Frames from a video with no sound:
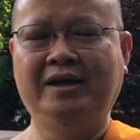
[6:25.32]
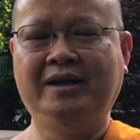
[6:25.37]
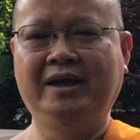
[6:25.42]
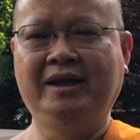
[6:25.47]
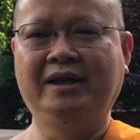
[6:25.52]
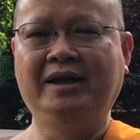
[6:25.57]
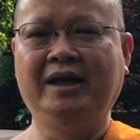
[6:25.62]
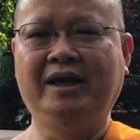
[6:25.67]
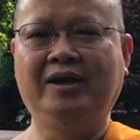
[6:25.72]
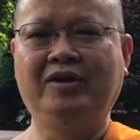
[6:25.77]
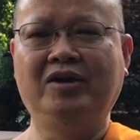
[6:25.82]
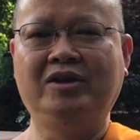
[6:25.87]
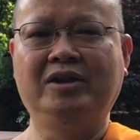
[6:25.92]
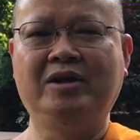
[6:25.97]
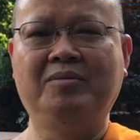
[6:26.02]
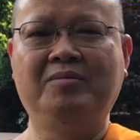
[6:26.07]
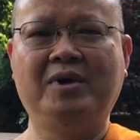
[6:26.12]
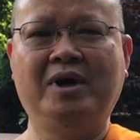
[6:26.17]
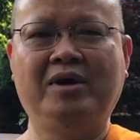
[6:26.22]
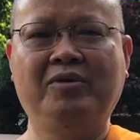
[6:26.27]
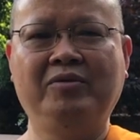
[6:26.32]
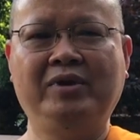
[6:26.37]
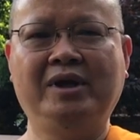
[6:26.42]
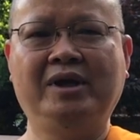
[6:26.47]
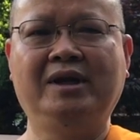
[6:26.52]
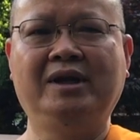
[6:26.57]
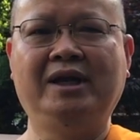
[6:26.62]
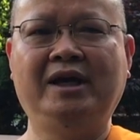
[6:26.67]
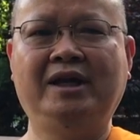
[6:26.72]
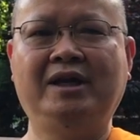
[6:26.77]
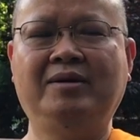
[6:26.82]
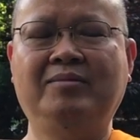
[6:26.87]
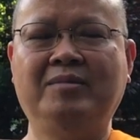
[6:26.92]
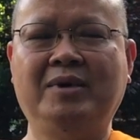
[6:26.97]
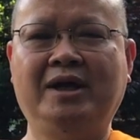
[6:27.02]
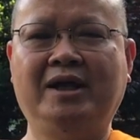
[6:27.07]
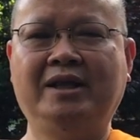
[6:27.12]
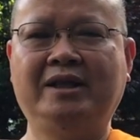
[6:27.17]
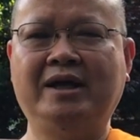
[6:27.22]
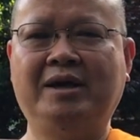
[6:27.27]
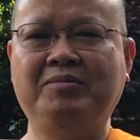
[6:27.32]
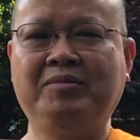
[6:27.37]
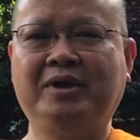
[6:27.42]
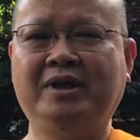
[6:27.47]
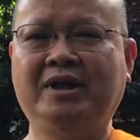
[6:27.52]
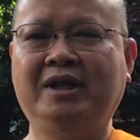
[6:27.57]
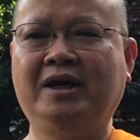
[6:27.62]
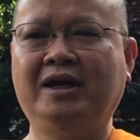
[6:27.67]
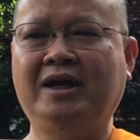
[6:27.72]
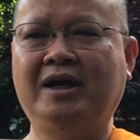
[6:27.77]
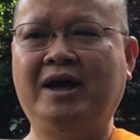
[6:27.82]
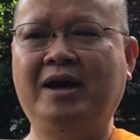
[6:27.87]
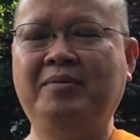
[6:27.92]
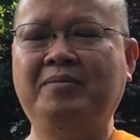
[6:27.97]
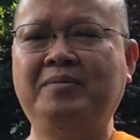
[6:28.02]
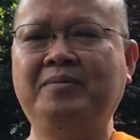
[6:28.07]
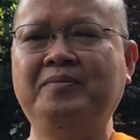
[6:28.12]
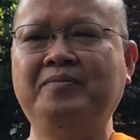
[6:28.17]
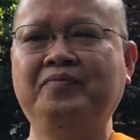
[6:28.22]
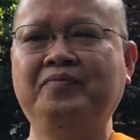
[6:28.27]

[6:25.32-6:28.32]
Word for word: เด็กๆก็จะมาวิ่งเล่นมาทำกิจกรรม